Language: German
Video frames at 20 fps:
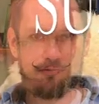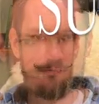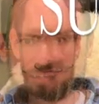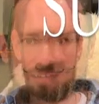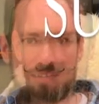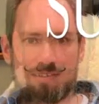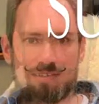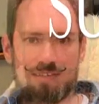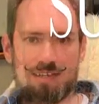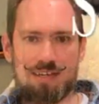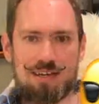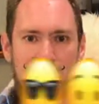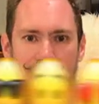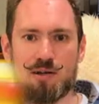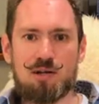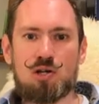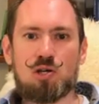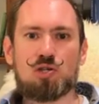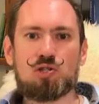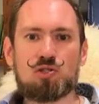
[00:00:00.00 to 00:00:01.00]
In der
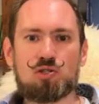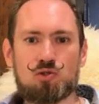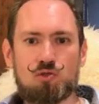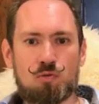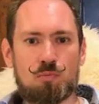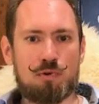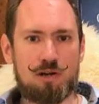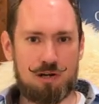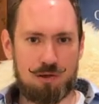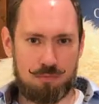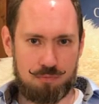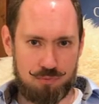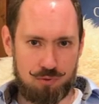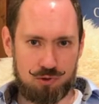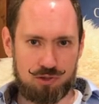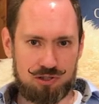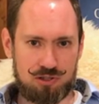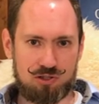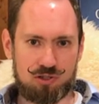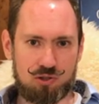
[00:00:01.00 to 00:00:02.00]

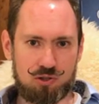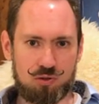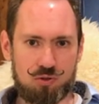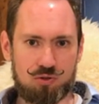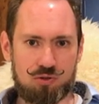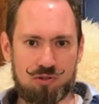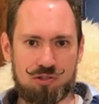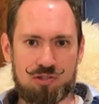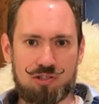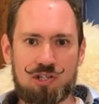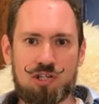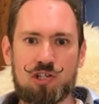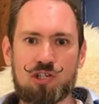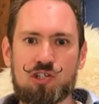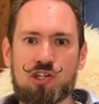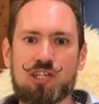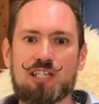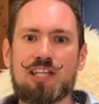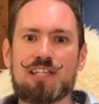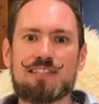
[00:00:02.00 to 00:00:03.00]
Superposition
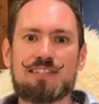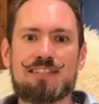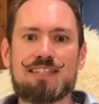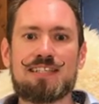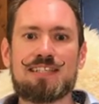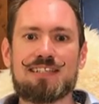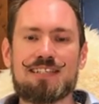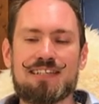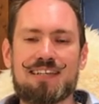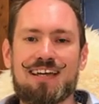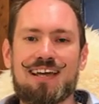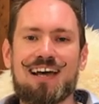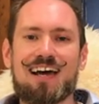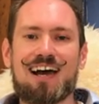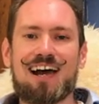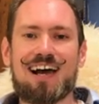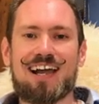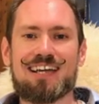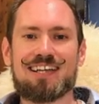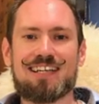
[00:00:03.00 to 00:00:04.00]
können Sie
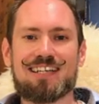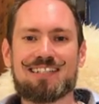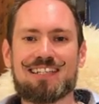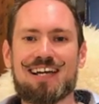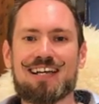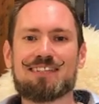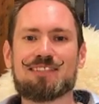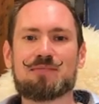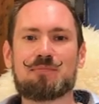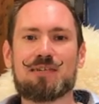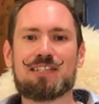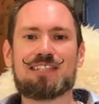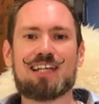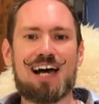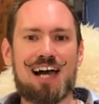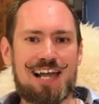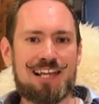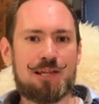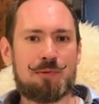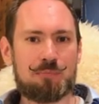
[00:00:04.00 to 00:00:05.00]
einerseits
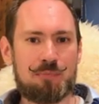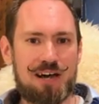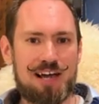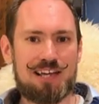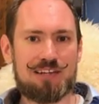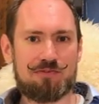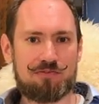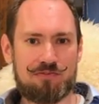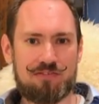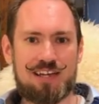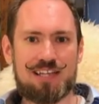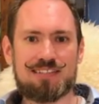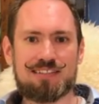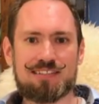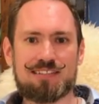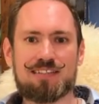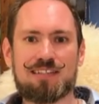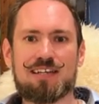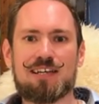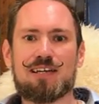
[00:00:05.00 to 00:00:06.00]
mit einem Bein
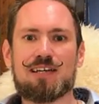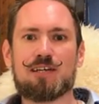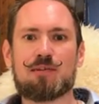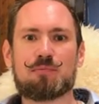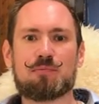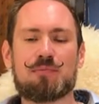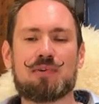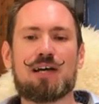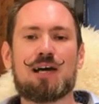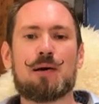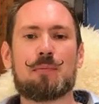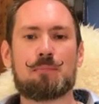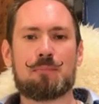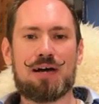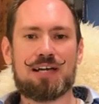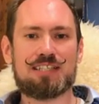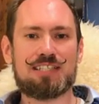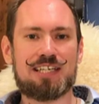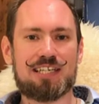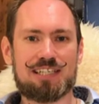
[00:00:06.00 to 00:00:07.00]
fest im
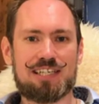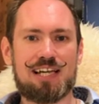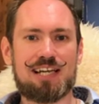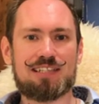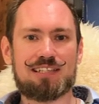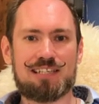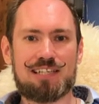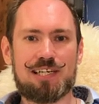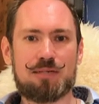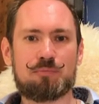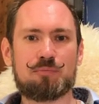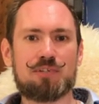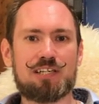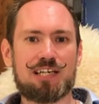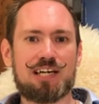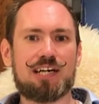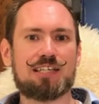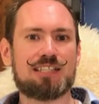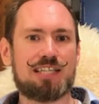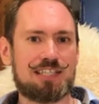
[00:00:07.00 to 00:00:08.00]
materiellen Leben
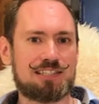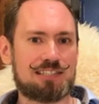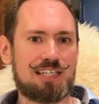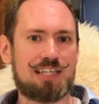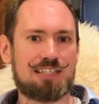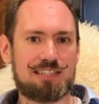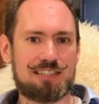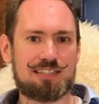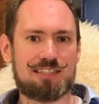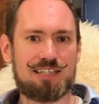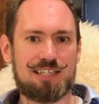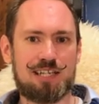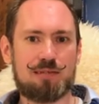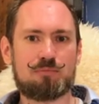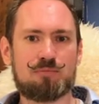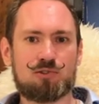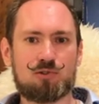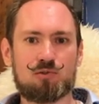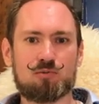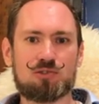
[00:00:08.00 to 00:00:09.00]
Ihrer derzeitigen
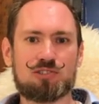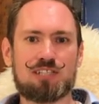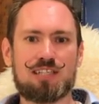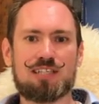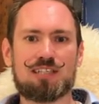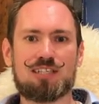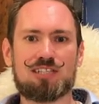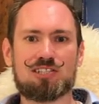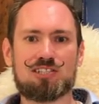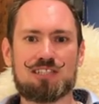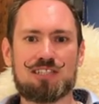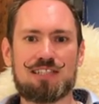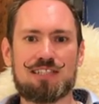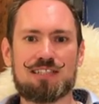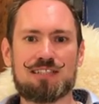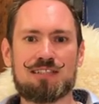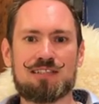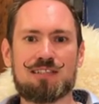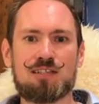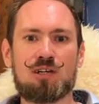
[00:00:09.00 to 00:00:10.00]
Lebensumstände
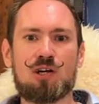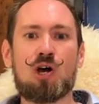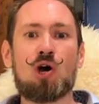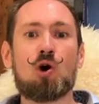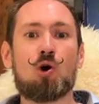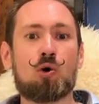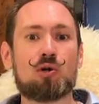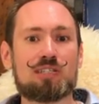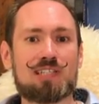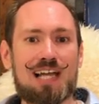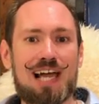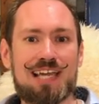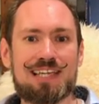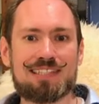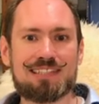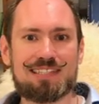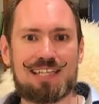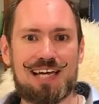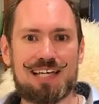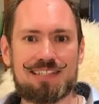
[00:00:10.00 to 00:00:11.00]
stehen und
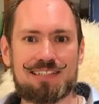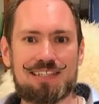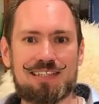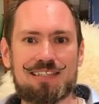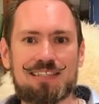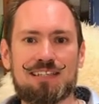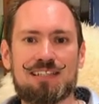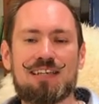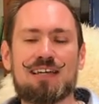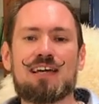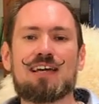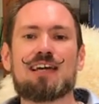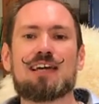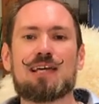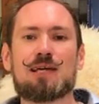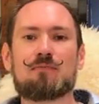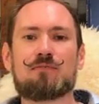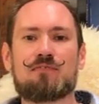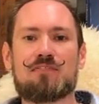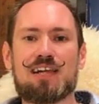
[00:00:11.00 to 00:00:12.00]
gleichzeitig
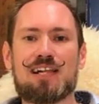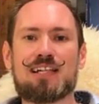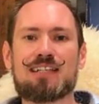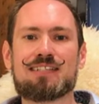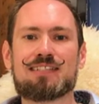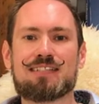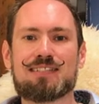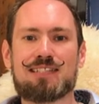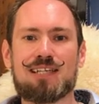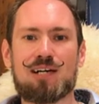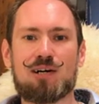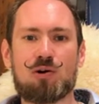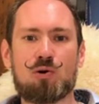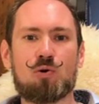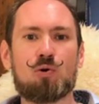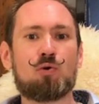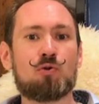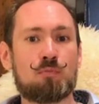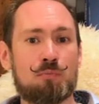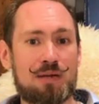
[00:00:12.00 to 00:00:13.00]
im Feld der
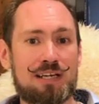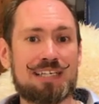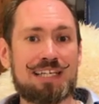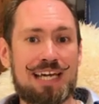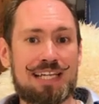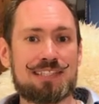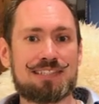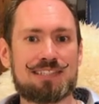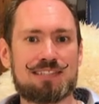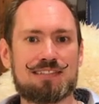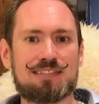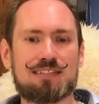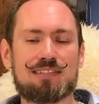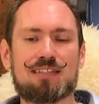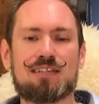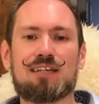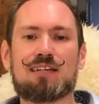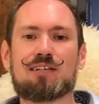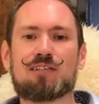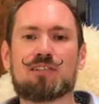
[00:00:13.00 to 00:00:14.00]
unbegrenzten
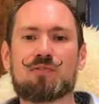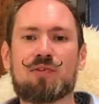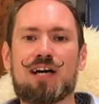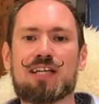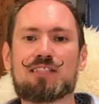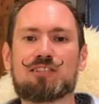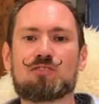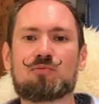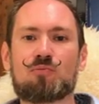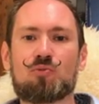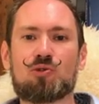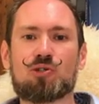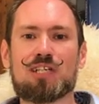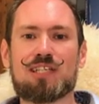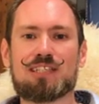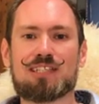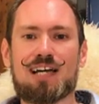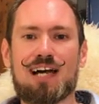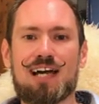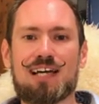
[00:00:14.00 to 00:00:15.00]

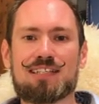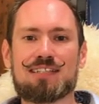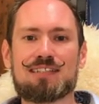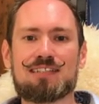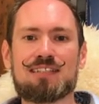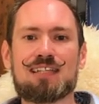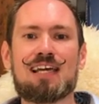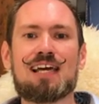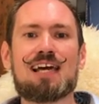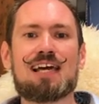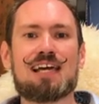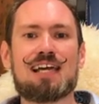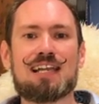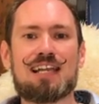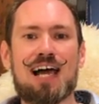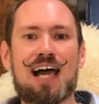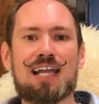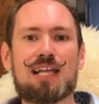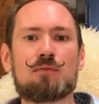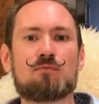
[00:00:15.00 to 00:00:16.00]
Quantenmöglichkeiten
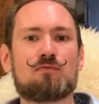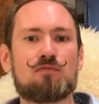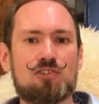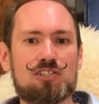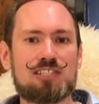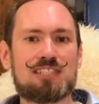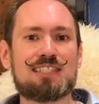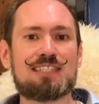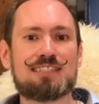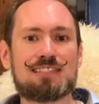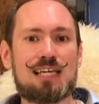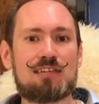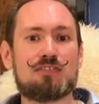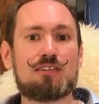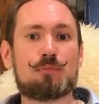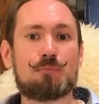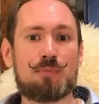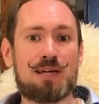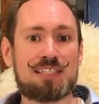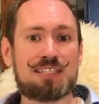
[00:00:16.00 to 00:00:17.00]
in einem für Sie sehr
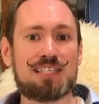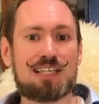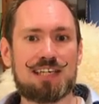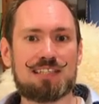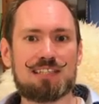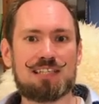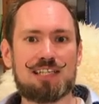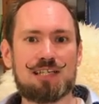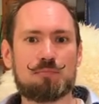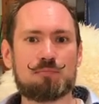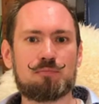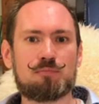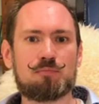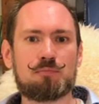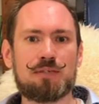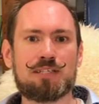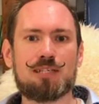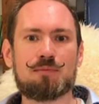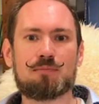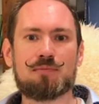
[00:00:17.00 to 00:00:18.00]
viel besseren Leben
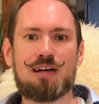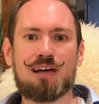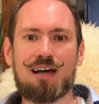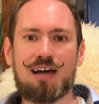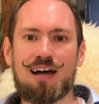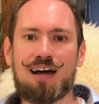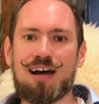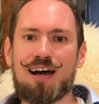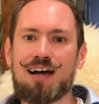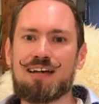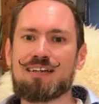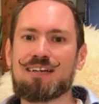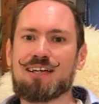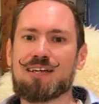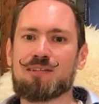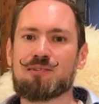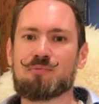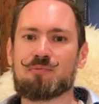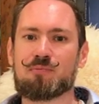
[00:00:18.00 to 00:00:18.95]
mit dem anderen